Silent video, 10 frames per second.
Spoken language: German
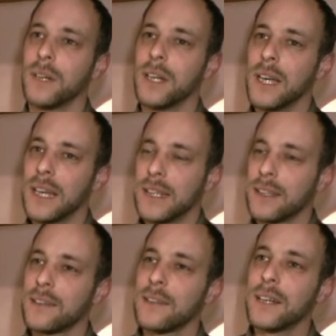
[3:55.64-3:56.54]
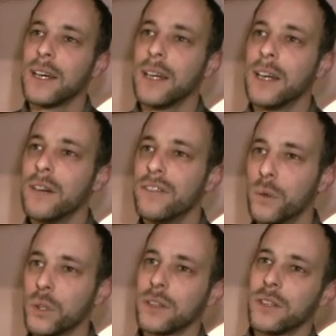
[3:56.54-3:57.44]
habe, dass sie ihre
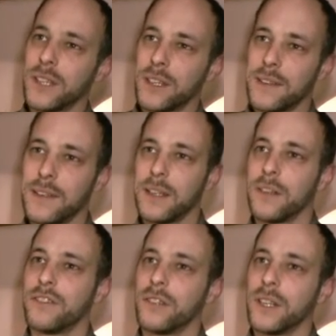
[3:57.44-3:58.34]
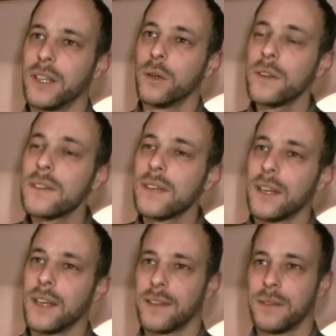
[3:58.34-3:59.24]
Pfoten und ihre Zähne von den
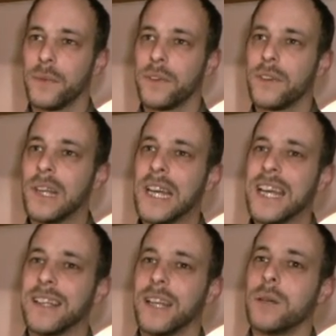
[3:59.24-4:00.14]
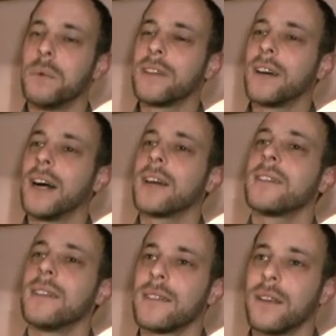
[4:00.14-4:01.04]
Nutztieren lassen müssen, dann
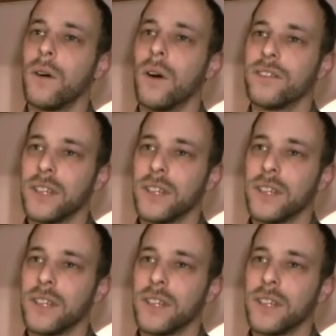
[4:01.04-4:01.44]
übertragen sie das auch